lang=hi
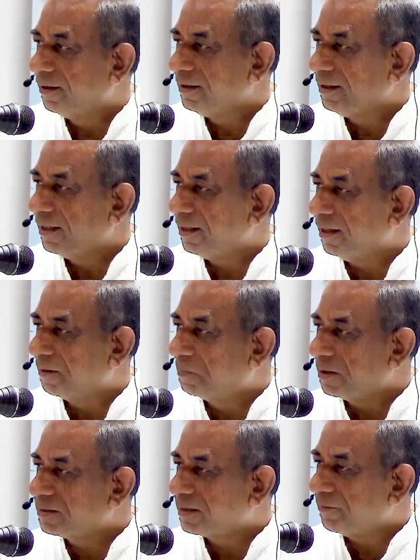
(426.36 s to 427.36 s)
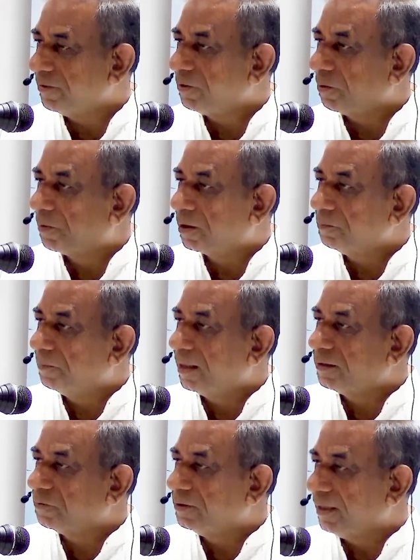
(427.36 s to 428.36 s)
ये नंबर सेवन को बहुत
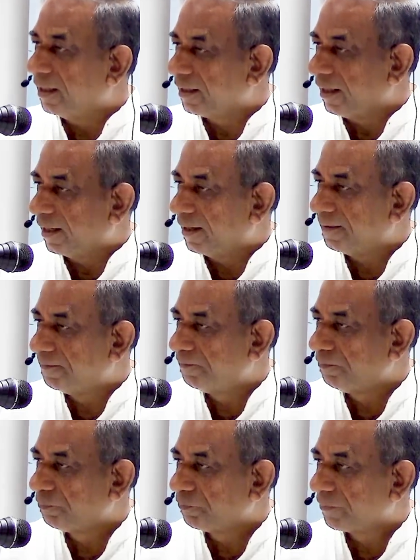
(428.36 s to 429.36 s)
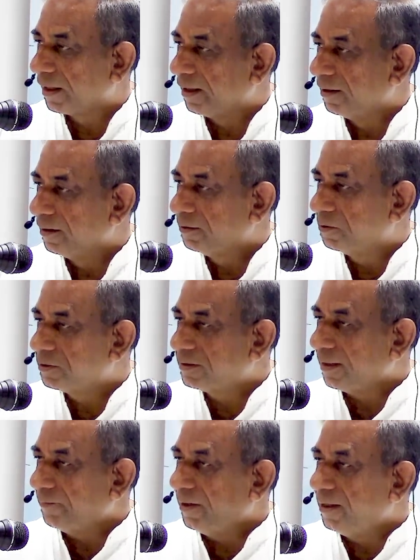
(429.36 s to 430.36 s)
महत्व दिया गया है तो
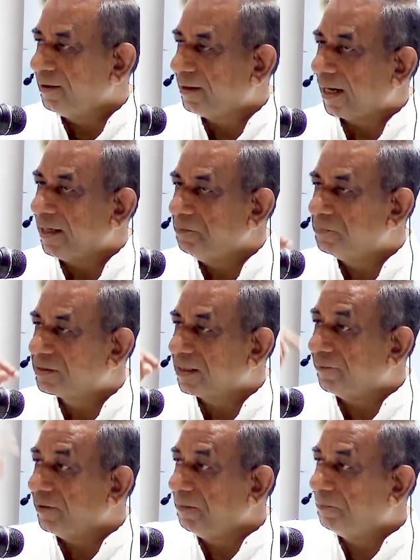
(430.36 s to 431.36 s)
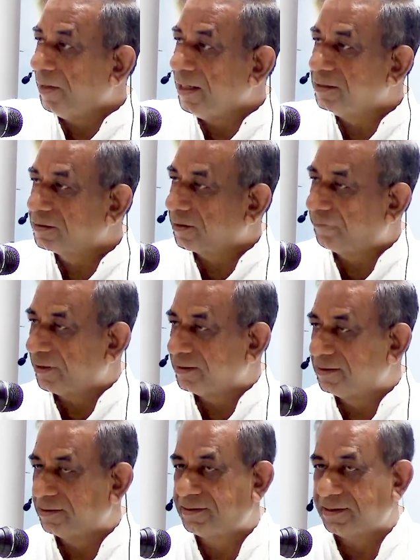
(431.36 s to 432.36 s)
सेवन टाइम सेवन प्लेन्स ऑफ
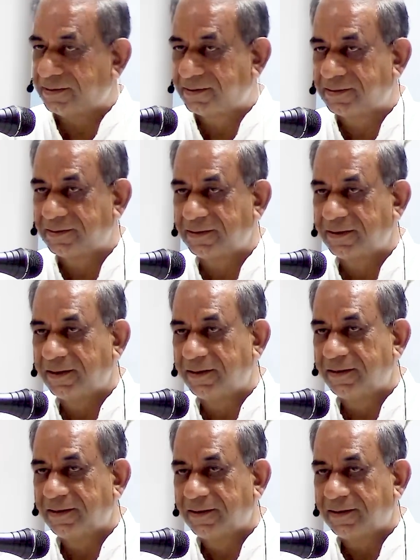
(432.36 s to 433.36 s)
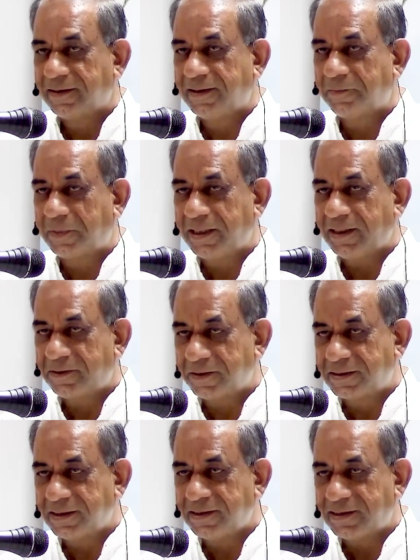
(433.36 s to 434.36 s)
एग्जिस्टेंस ये बड़ी
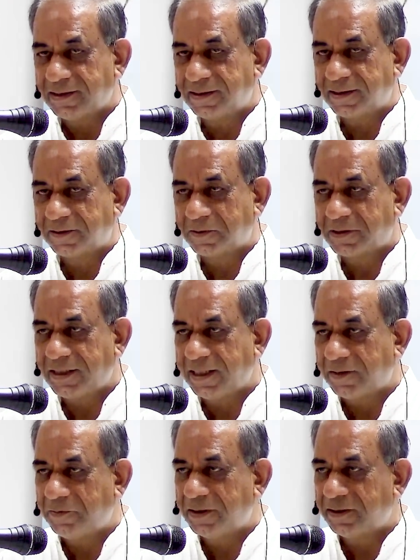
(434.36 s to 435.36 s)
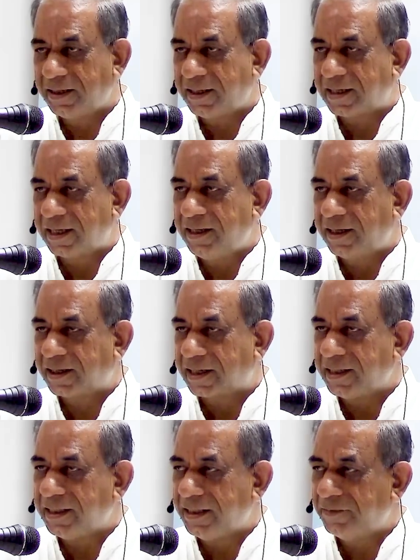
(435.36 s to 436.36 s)
इंटरेस्टिंग चीज है तो श्री अरविंद ने कहीं ना
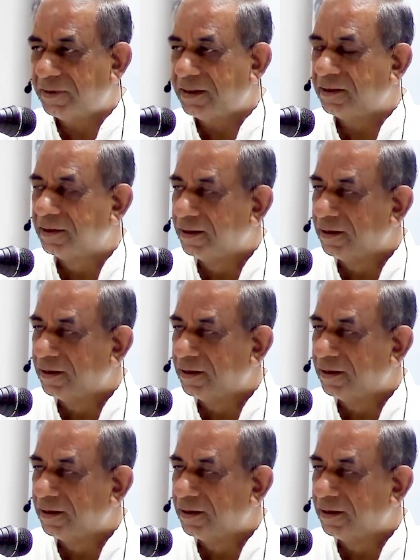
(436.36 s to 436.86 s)
कहीं इवन